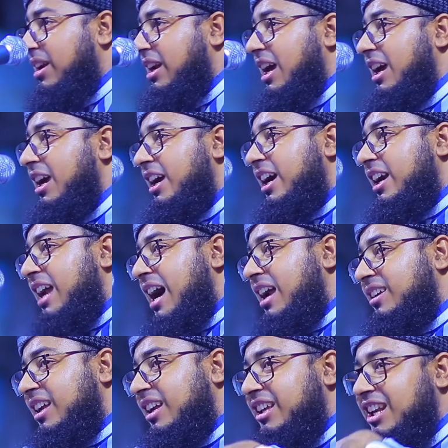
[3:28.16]
বানায় এটা
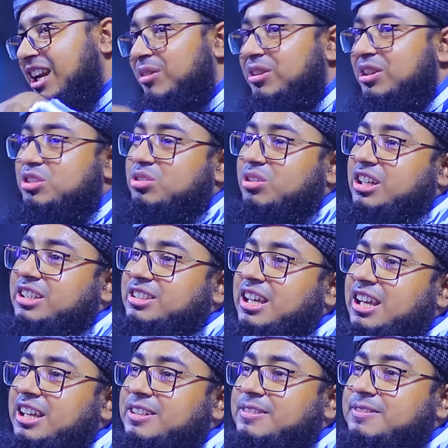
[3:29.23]
আন্ডারগ্রাউন্ডে চলে
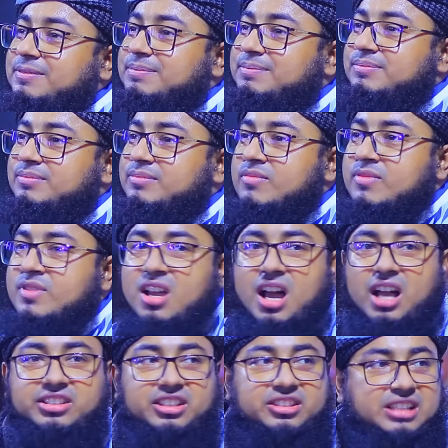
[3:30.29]
যায়
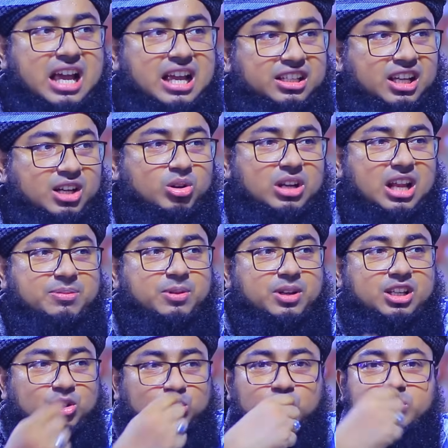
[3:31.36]
আচ্ছা জাঙ্গে খোলার
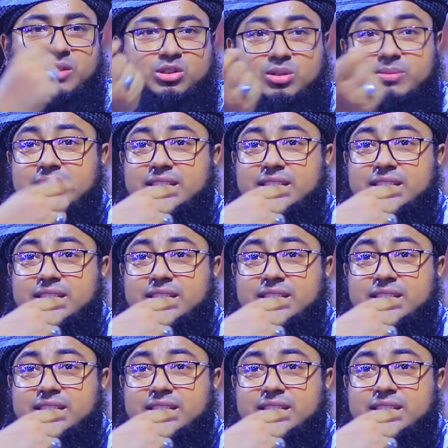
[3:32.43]
পরে কেউ সুমা টুমা